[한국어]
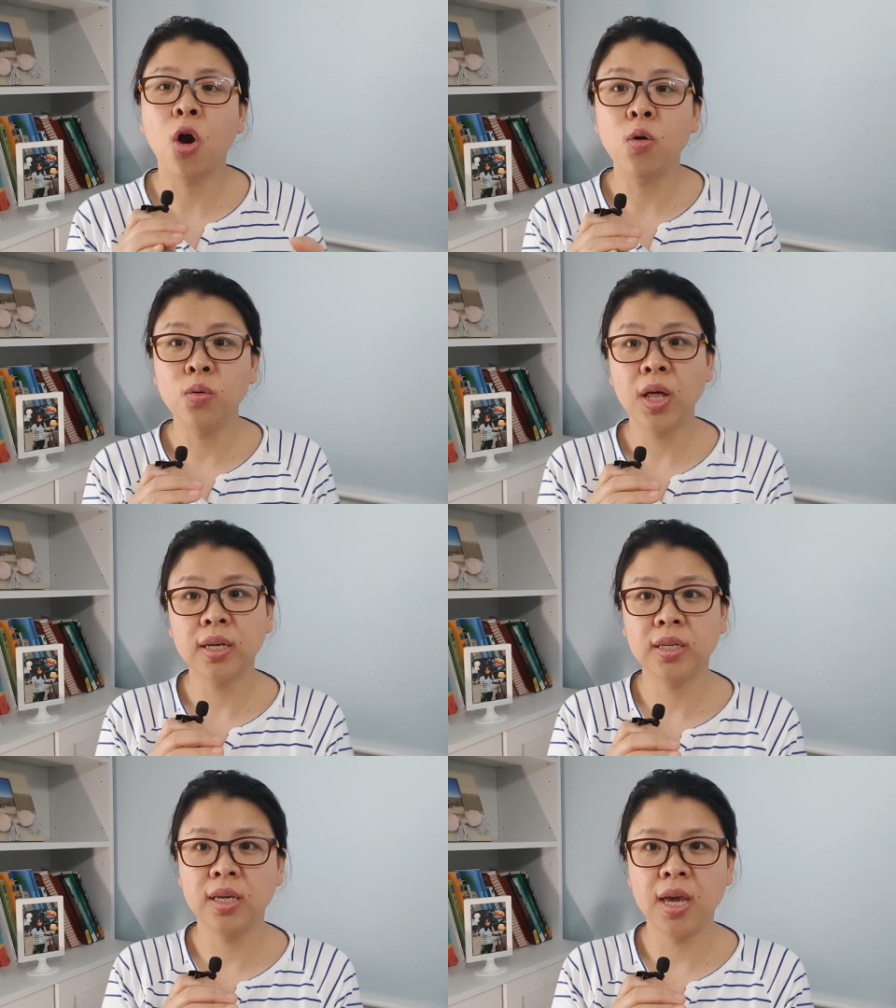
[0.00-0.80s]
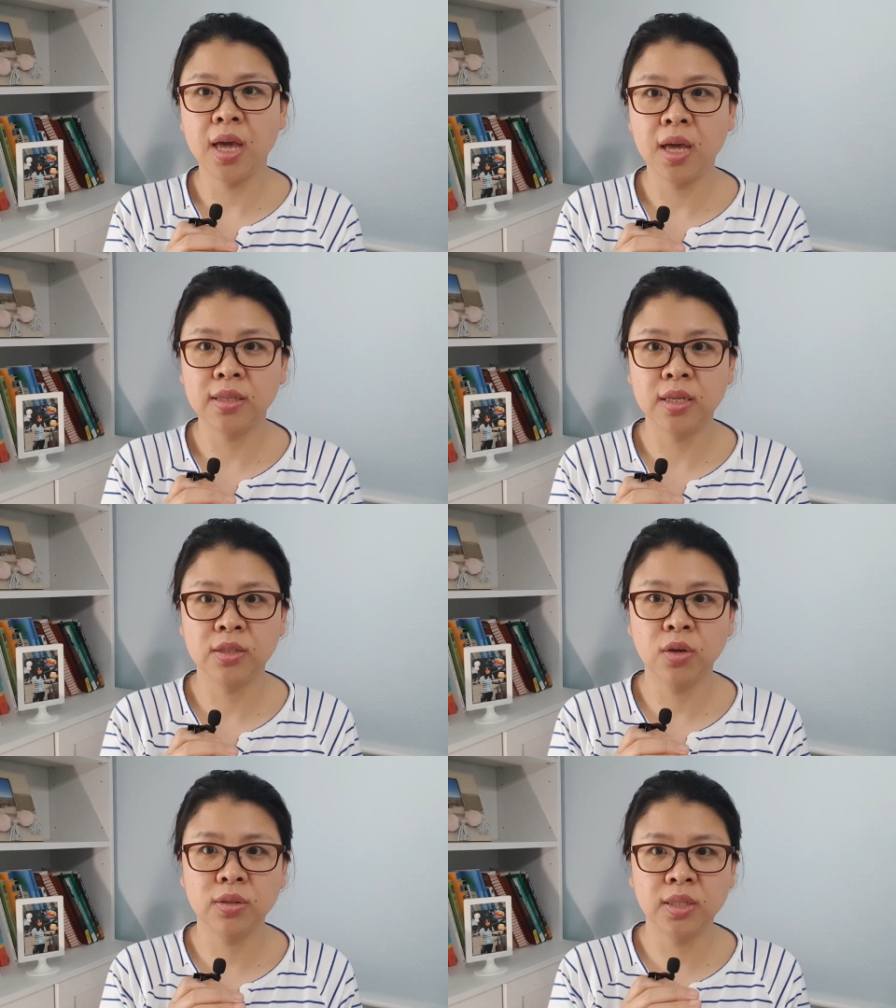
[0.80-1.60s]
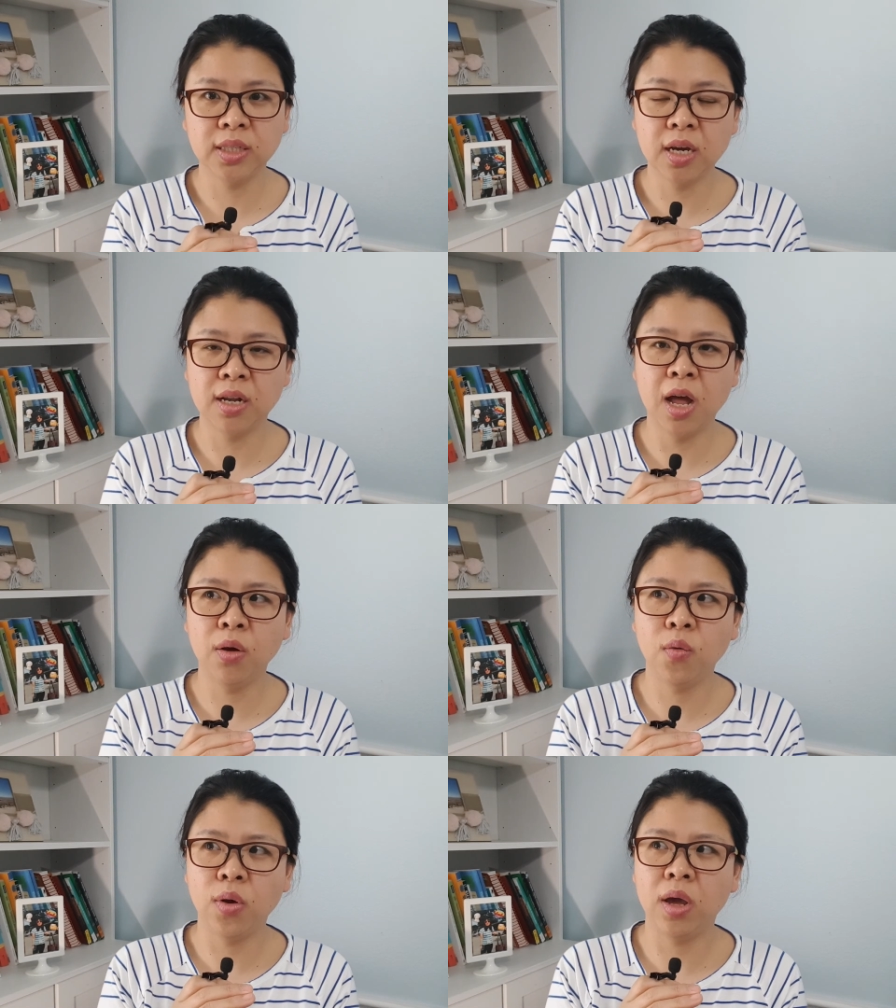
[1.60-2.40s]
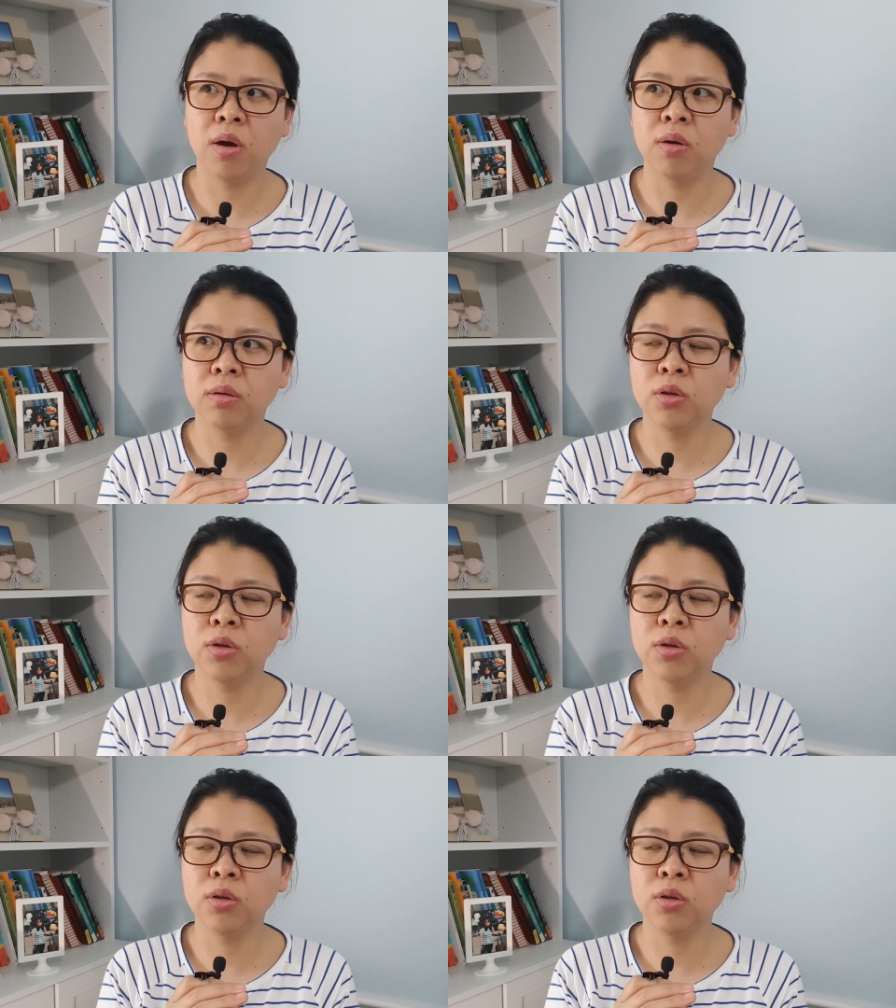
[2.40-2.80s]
겨울 학기에 이제 첫 시작을 한 거예요.